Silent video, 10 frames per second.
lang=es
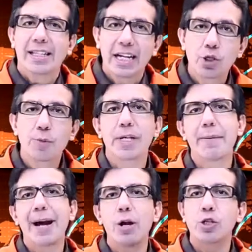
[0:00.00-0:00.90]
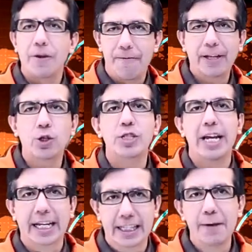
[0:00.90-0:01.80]
tras observar los efectos
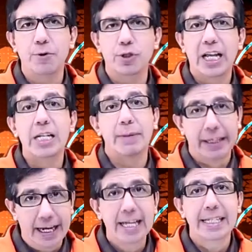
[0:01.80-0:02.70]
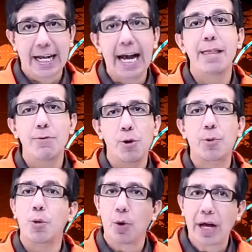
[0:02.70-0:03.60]
negativos que las baterías de cadmio
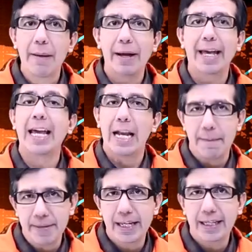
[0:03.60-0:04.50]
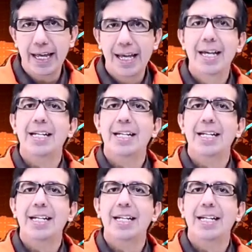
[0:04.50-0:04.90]
provocaban en el ambiente,